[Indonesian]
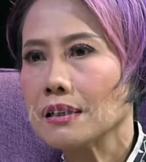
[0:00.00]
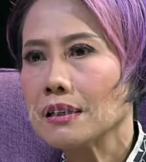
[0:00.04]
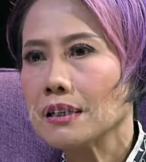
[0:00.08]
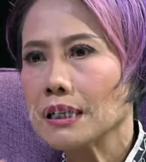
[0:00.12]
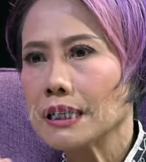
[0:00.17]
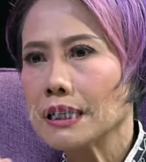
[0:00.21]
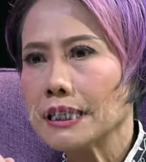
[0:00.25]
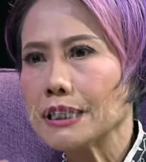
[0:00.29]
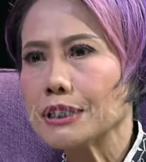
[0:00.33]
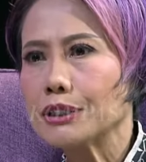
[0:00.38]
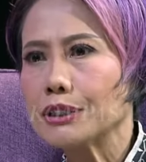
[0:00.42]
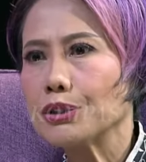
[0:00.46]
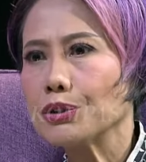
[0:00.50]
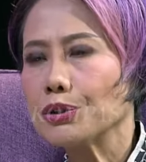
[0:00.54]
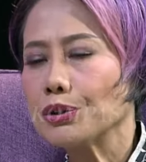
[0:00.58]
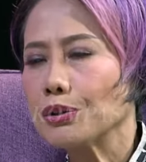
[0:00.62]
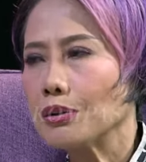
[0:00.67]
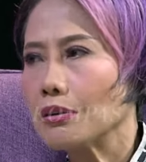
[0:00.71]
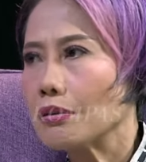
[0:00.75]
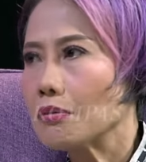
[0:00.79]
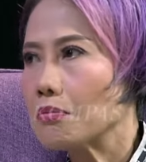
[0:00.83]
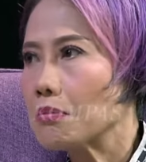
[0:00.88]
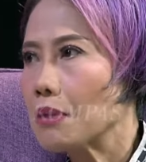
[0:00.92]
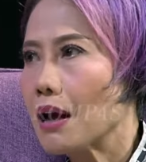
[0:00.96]
mm -hmm. itu
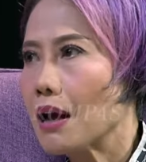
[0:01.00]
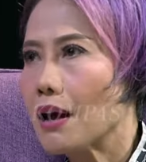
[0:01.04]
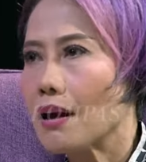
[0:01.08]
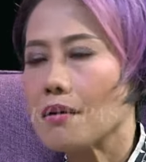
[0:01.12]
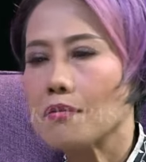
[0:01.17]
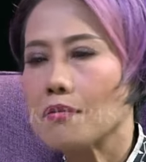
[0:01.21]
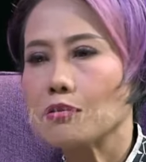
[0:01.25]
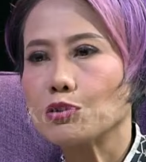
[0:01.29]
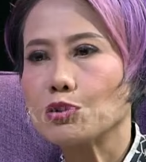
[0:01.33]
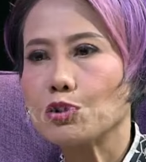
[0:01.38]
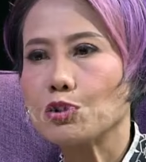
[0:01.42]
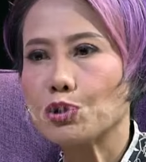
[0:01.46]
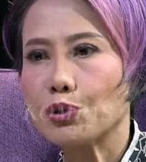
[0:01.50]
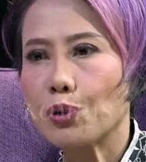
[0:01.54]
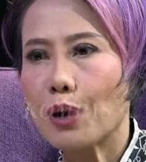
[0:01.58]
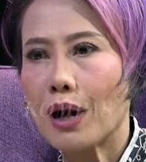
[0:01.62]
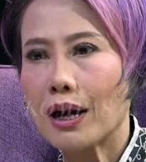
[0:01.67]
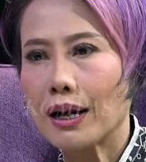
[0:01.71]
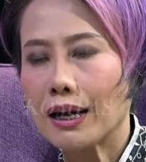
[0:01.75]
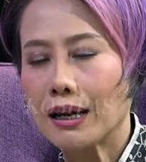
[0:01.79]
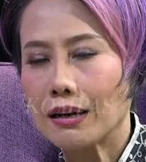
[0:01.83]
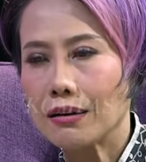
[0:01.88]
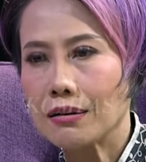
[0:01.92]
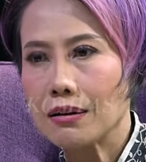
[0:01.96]
uh, justru
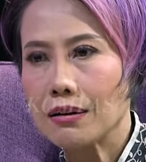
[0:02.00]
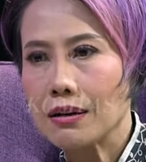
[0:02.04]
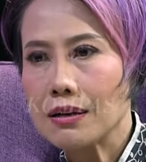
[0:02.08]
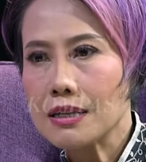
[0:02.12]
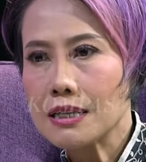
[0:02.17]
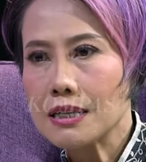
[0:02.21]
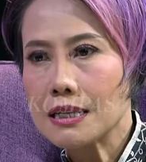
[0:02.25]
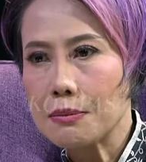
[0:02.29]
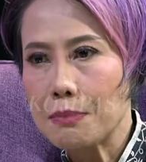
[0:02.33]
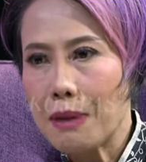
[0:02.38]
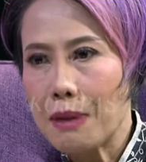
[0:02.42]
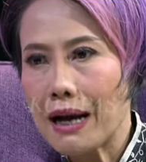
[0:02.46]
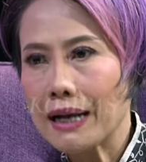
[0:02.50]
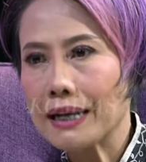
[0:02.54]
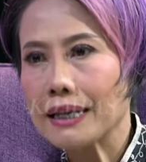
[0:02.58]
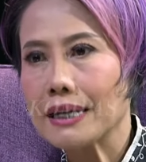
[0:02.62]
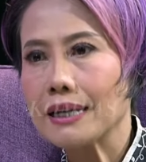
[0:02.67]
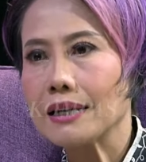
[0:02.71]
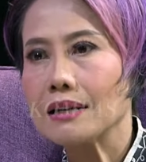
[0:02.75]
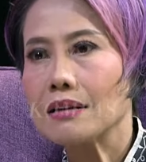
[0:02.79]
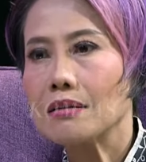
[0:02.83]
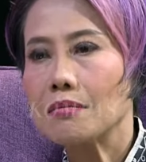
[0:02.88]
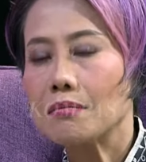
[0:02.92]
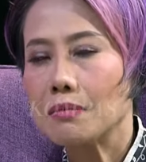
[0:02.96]
akan
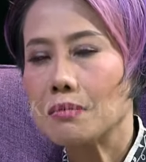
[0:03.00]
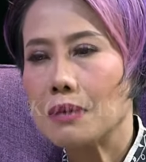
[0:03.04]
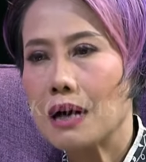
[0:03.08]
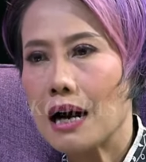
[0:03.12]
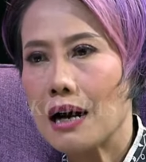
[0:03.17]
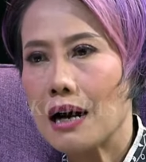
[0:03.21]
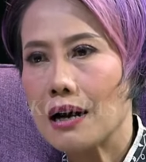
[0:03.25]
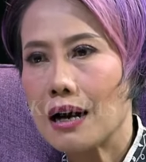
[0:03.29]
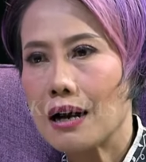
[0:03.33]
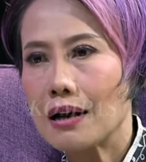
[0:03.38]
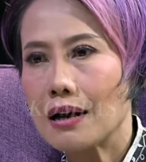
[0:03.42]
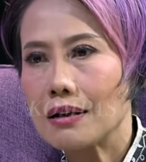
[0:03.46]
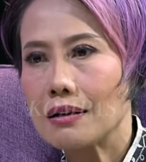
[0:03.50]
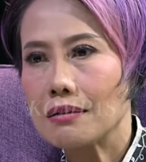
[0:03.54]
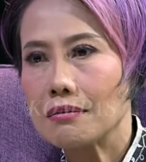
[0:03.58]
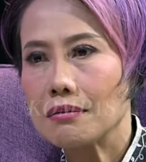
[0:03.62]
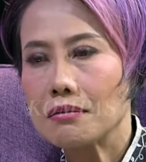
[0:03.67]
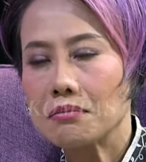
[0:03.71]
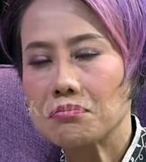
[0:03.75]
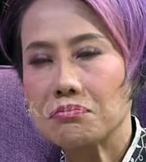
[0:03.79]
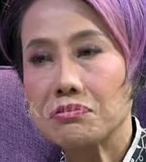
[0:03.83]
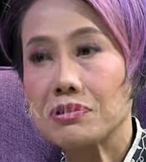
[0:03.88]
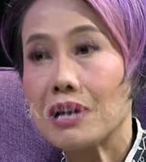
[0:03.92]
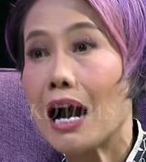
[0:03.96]
semakin
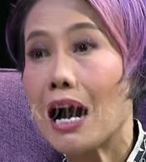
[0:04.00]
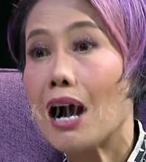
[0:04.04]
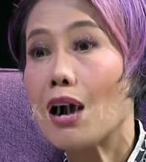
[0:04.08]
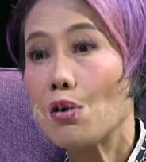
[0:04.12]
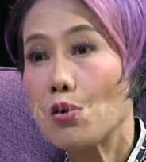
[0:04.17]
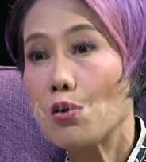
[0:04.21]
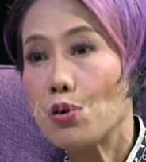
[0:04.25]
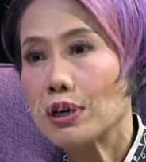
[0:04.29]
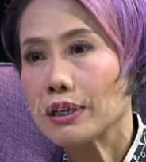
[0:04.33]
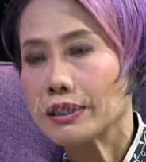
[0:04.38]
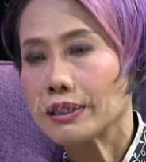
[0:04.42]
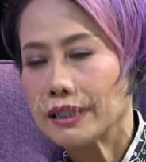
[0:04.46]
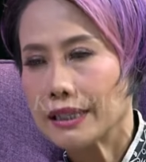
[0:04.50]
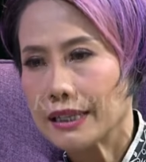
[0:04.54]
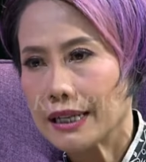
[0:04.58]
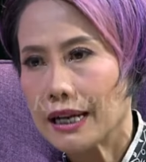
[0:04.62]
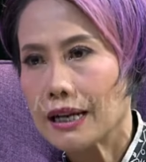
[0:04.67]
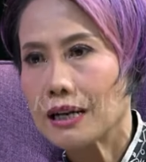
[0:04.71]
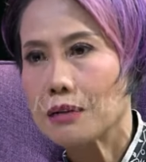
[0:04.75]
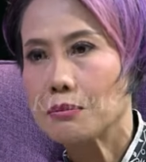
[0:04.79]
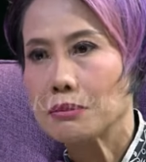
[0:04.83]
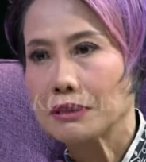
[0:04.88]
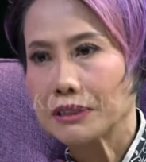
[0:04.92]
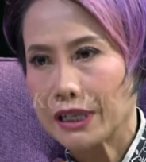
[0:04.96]
jauh
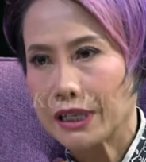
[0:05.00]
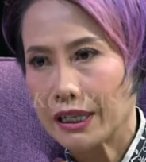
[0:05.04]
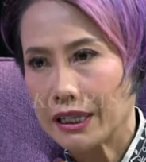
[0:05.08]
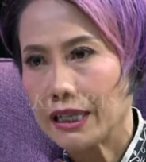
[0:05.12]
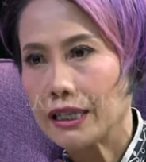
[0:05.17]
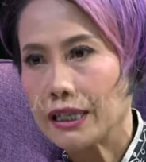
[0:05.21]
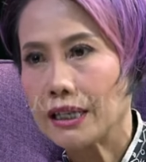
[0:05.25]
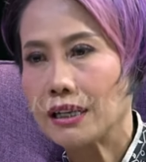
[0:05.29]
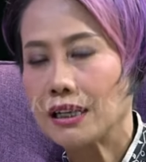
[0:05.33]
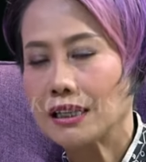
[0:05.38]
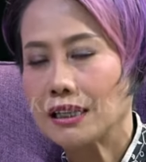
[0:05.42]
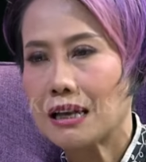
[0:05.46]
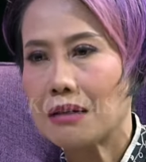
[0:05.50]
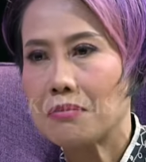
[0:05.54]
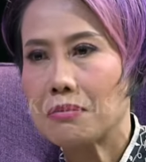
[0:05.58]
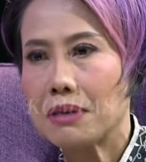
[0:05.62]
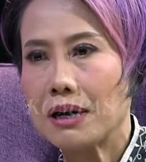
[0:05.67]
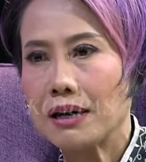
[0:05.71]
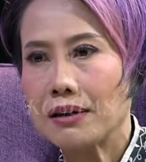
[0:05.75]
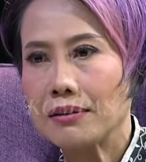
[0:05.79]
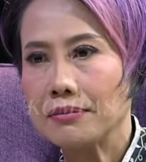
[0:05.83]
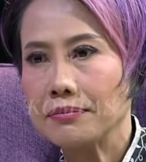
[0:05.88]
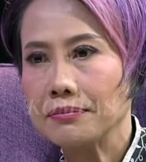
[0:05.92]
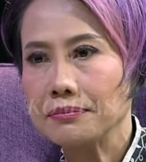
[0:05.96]
ketika kementerian ini
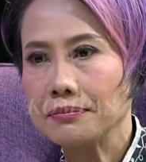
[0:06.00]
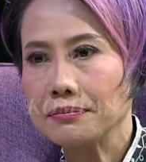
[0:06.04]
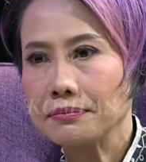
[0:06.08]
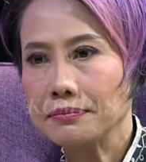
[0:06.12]
ditambah?